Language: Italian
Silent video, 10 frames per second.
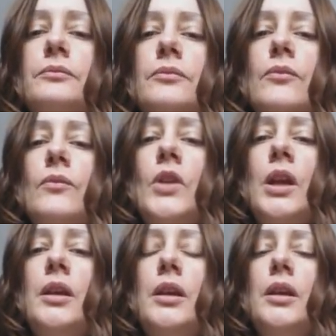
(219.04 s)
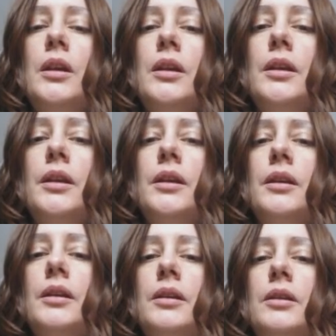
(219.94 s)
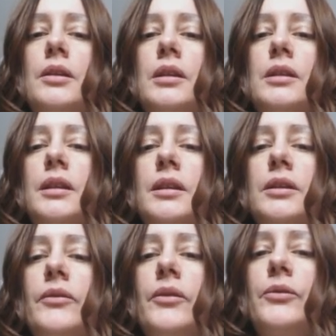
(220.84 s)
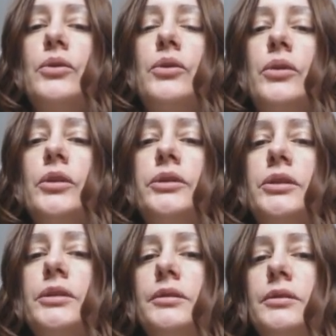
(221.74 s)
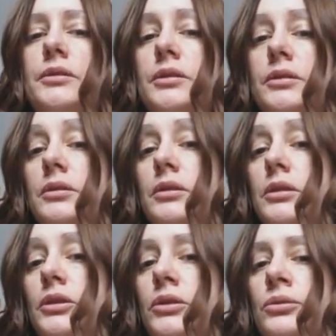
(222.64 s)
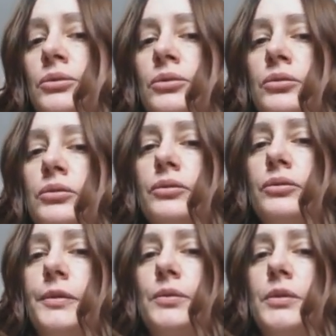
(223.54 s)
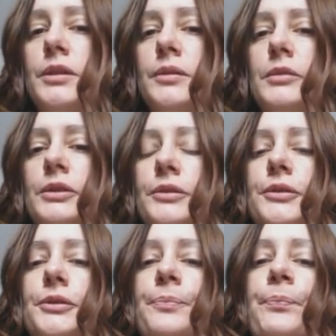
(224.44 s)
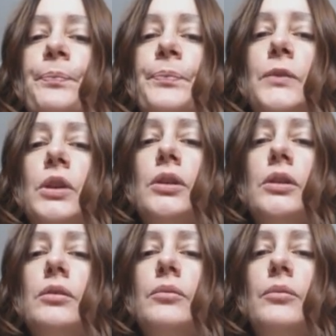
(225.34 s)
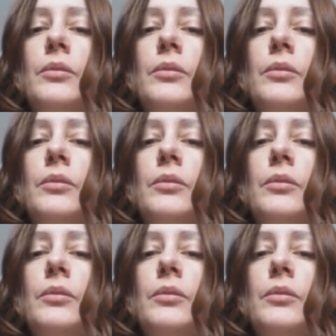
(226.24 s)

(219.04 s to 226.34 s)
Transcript: E l'alternativa for Deutschland sta crescendo sfortunatamente, ma mm,